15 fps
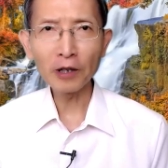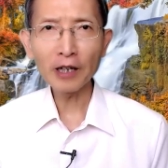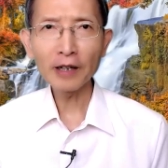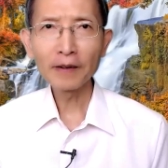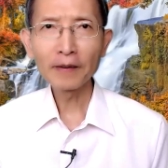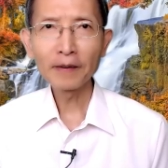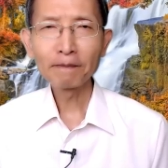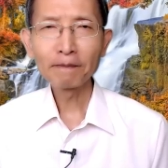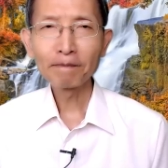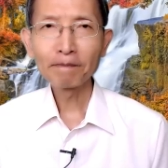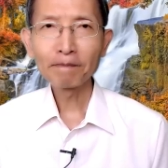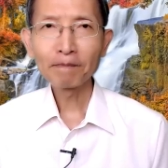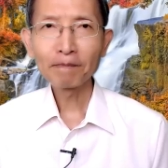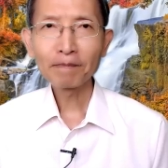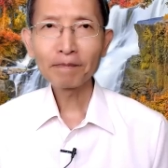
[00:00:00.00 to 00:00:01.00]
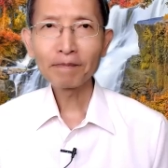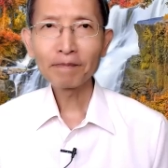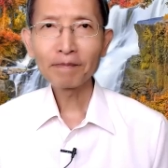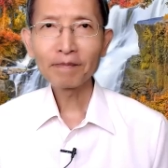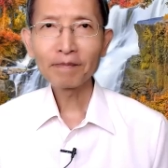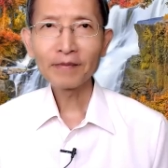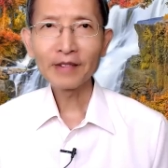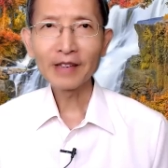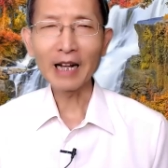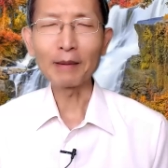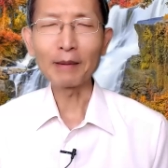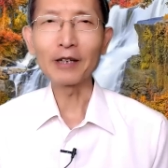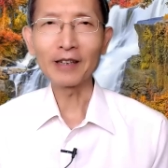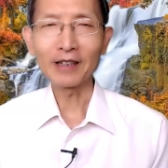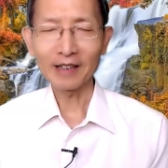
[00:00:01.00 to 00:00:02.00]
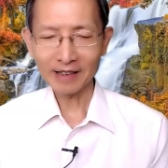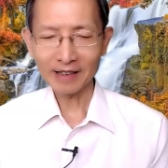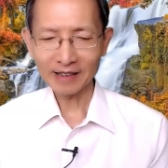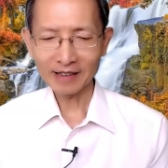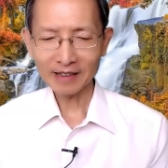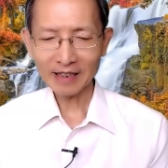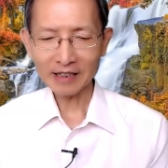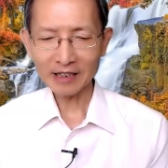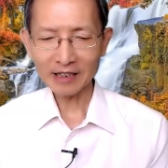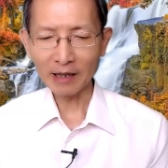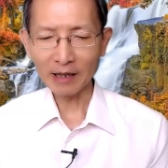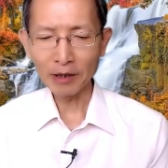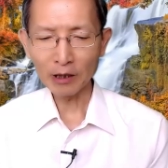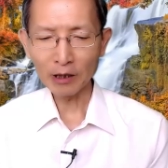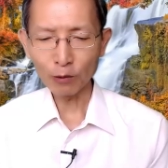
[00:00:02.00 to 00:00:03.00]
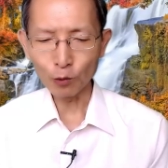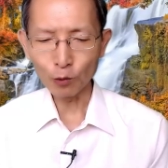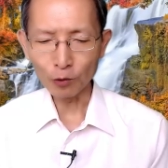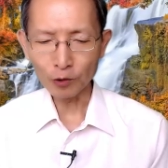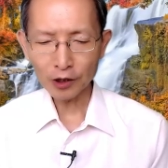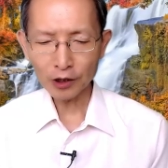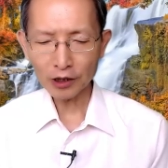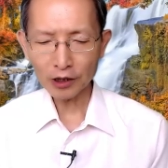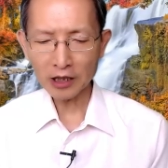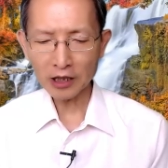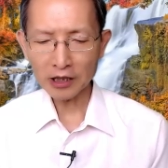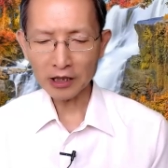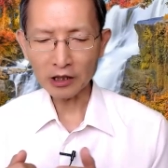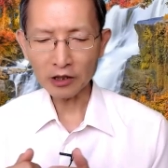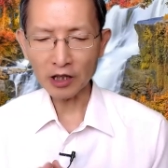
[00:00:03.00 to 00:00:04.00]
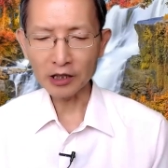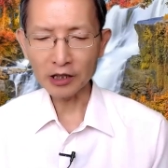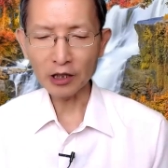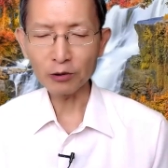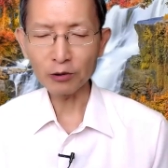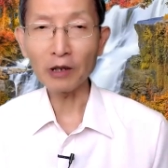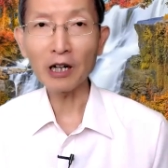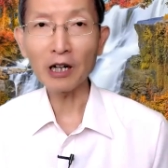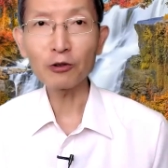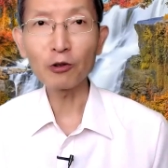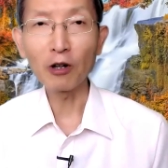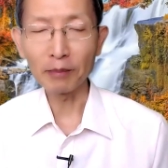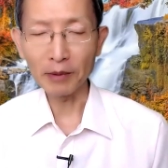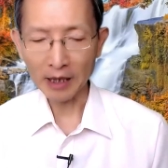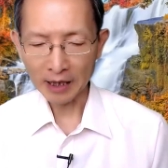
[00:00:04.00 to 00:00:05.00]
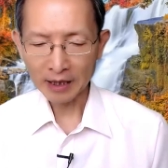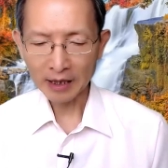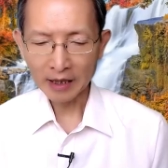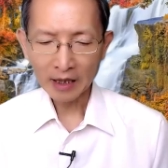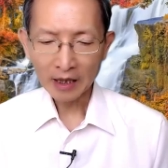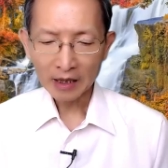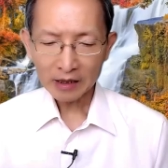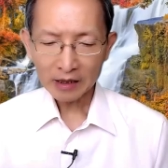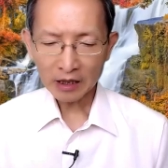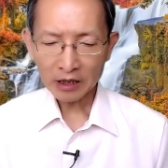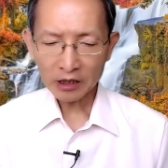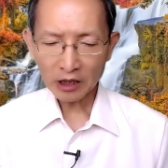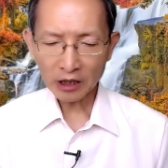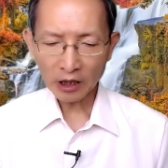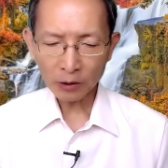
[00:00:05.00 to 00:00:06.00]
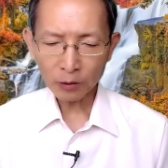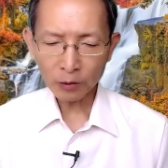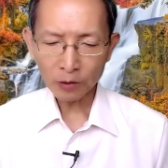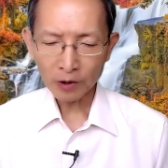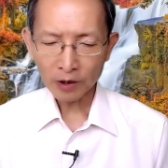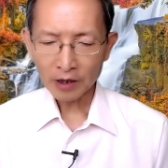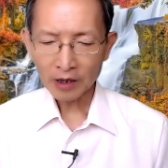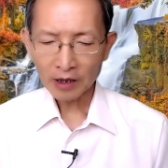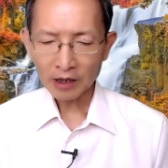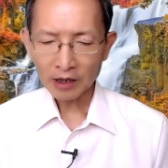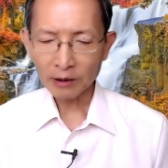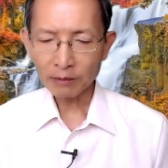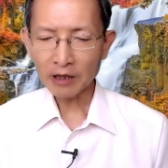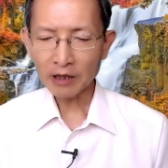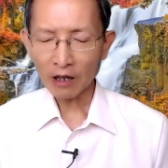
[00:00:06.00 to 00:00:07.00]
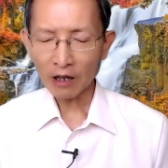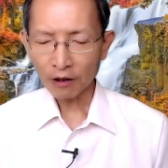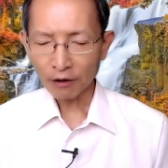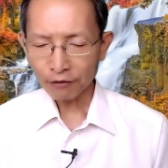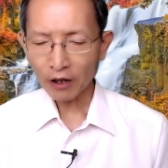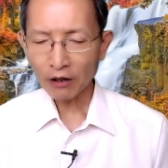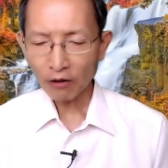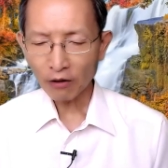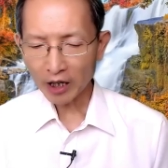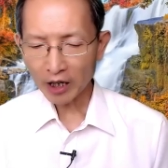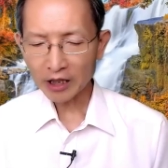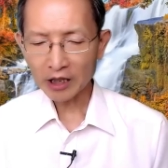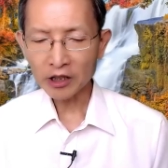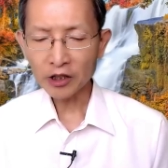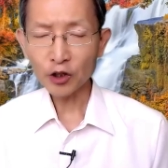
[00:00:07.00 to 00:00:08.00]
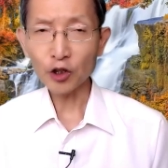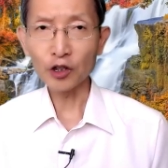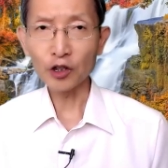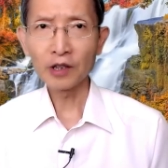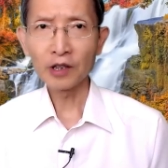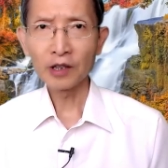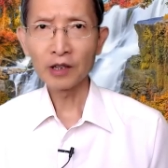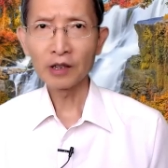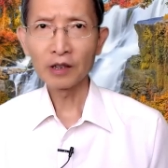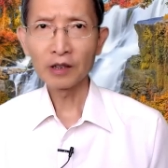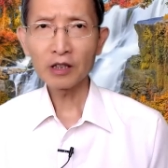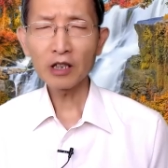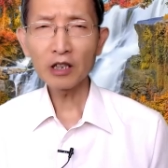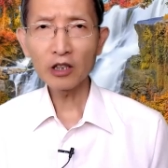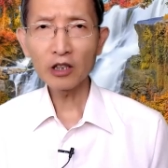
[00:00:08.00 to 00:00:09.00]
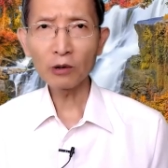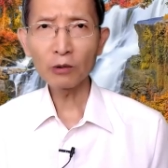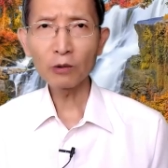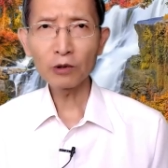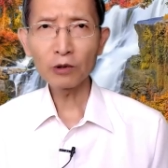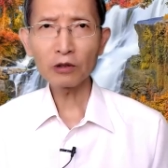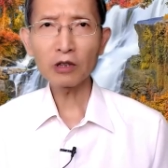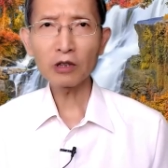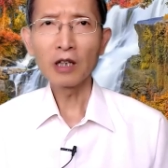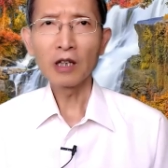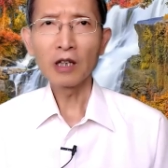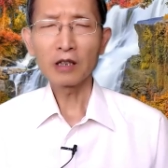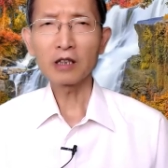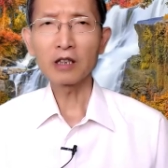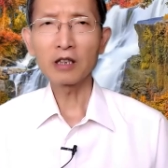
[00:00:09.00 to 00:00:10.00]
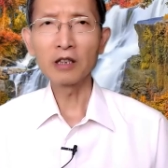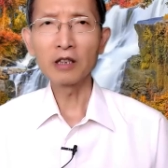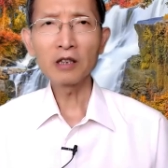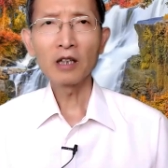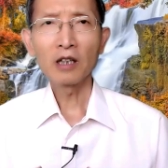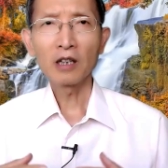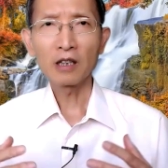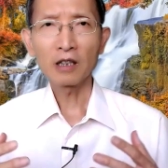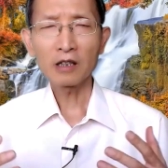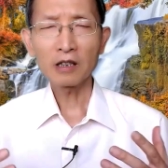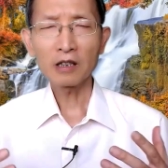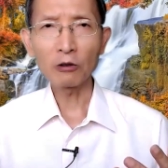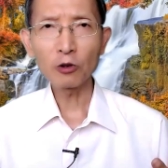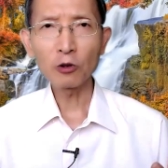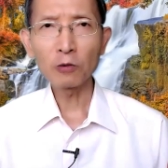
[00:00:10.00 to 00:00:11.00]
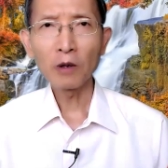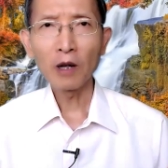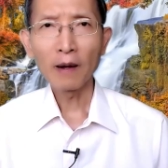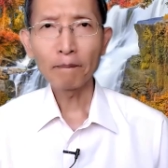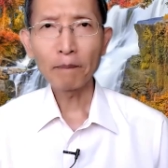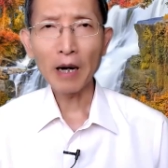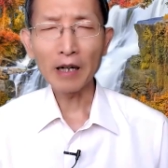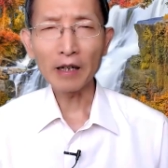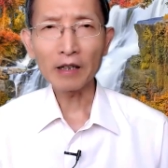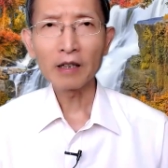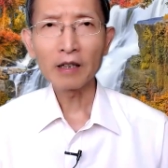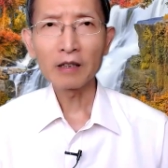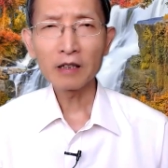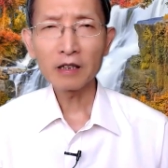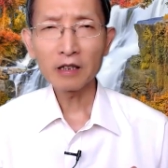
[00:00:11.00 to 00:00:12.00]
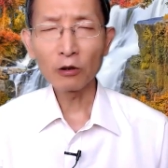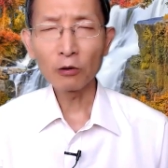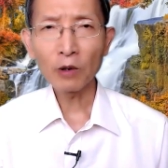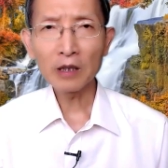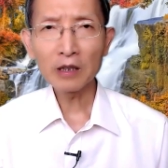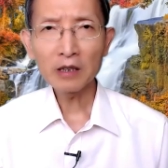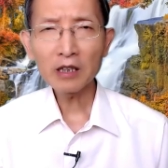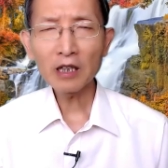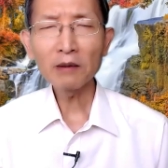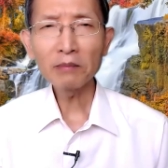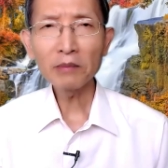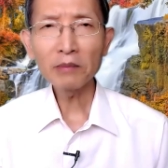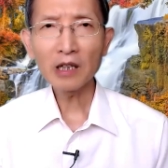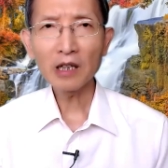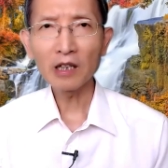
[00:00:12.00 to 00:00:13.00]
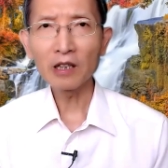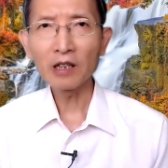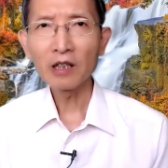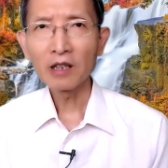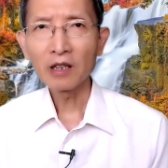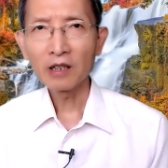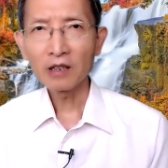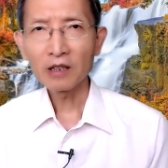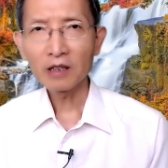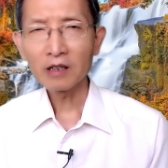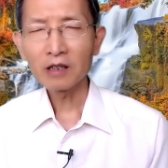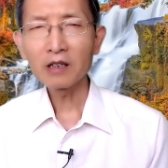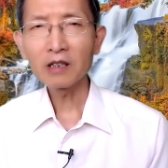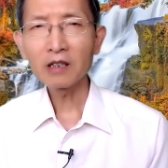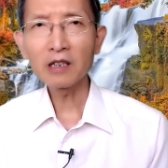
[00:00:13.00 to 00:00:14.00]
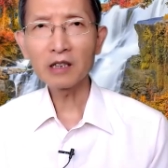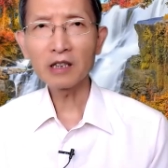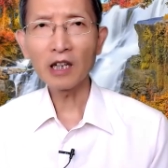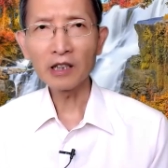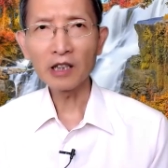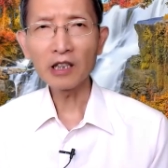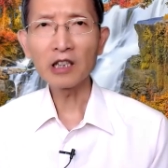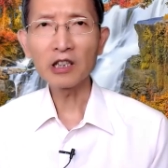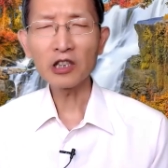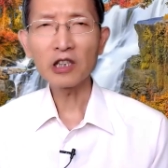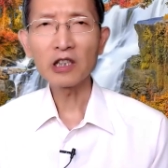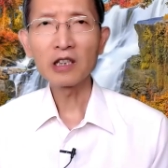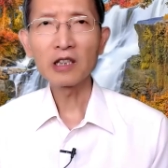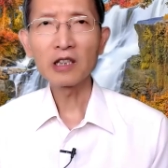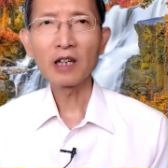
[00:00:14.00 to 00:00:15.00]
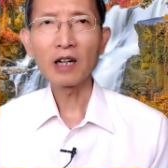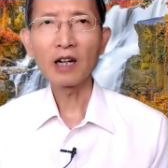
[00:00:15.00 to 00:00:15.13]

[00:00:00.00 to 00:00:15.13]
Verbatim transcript: 国呢？那么在前面的五至七节就很清楚告诉我们：正因这缘故，你们要分外的殷勤。这缘故就是神早就把有关生命和金钱的应许。”